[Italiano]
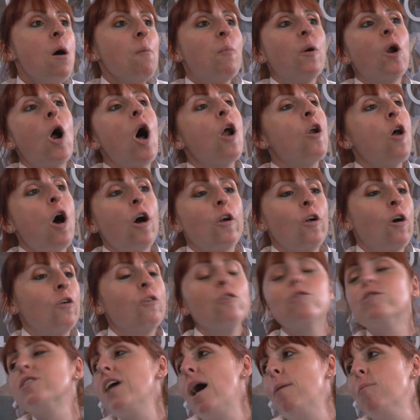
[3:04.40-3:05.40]
però no, no,
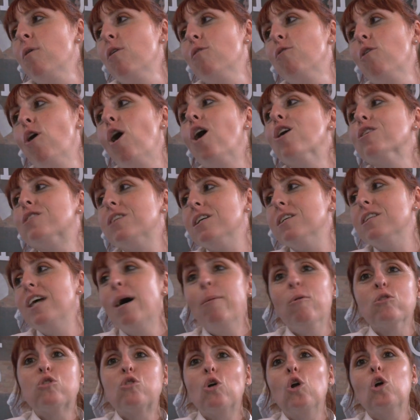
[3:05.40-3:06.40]
non diamo voti,
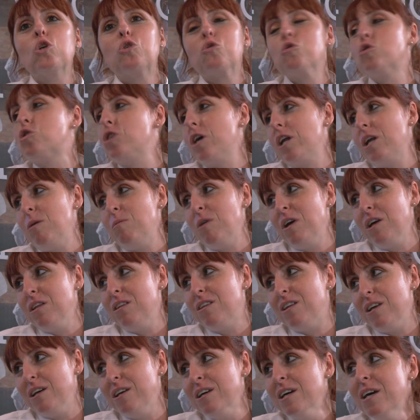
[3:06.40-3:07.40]
diamo solo
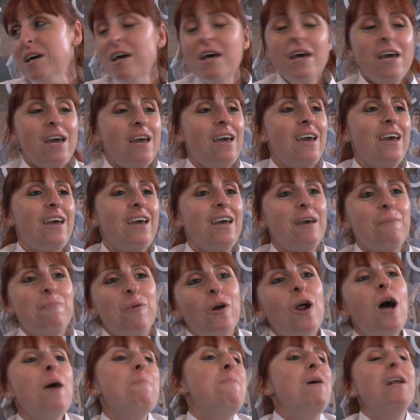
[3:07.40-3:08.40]
suggerimenti, e,
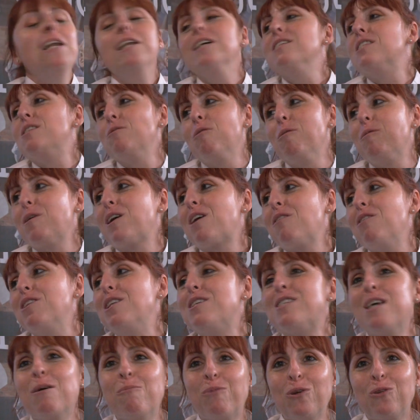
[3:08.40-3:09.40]
però è bellissimo perché
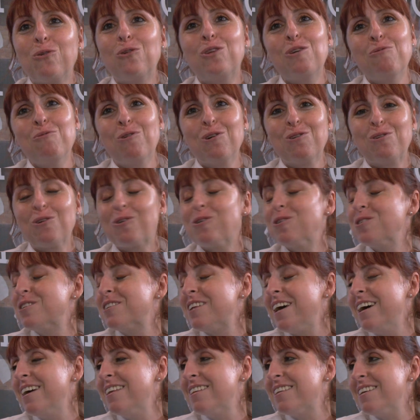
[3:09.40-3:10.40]
vedi sempre tutti molto
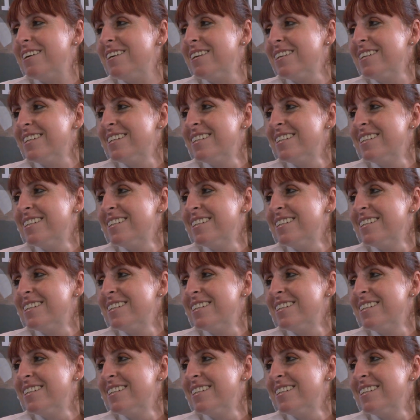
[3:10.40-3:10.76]
contenti.